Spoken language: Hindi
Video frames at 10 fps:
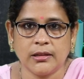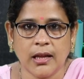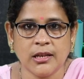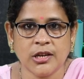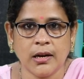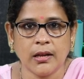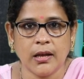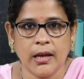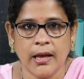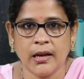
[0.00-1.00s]
तलछट
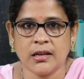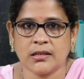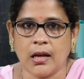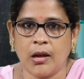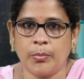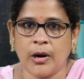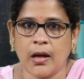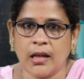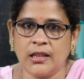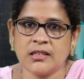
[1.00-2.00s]
एक स्थान पर
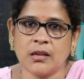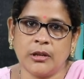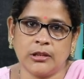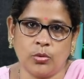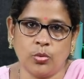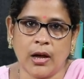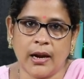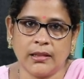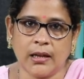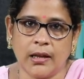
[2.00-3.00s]
अधिक समय तक रुका
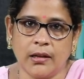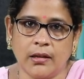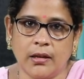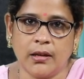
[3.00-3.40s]
रहता है